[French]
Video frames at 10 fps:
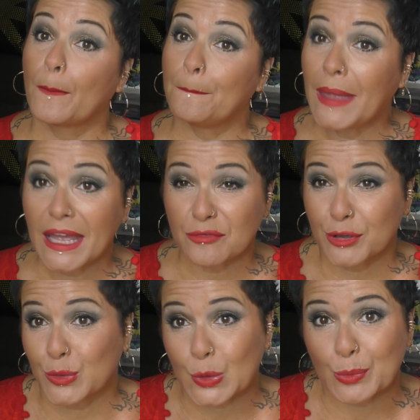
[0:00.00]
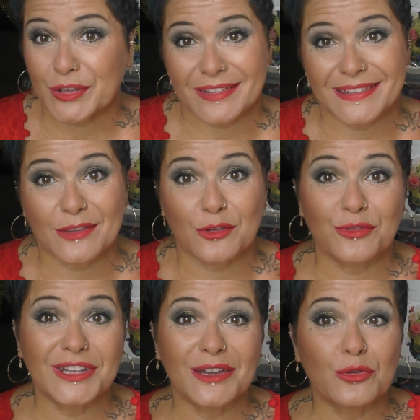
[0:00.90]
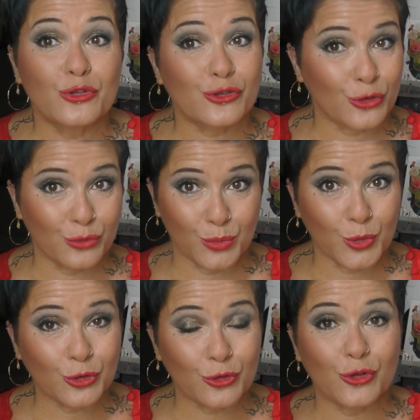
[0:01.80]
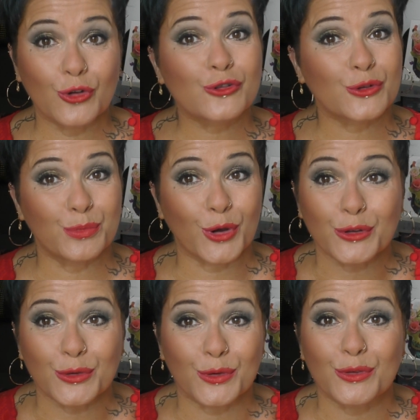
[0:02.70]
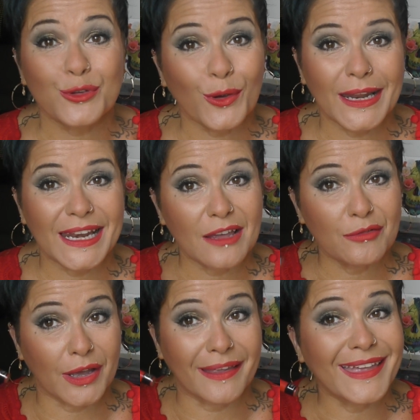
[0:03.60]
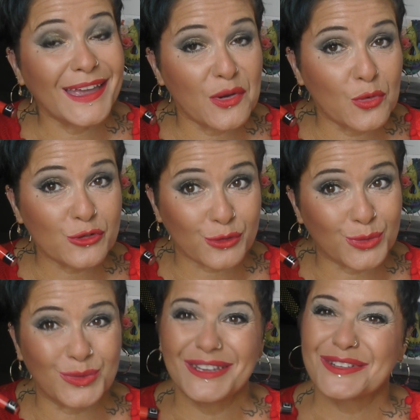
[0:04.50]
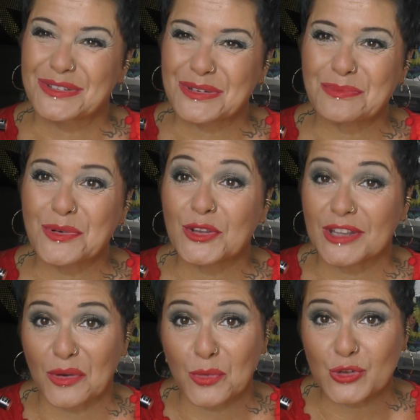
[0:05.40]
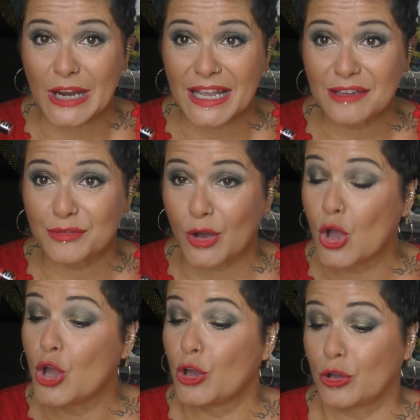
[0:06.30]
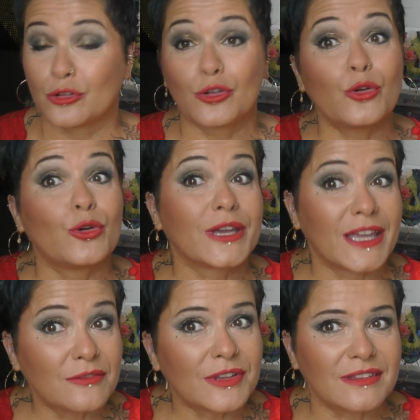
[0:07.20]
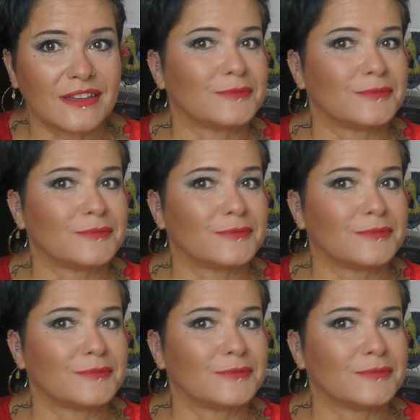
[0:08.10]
Mais avant de commencer cette vidéo, je vous montre ce que je porte sur les lèvres et aujourd'hui, je porte un rouge à lèvres de Kat Von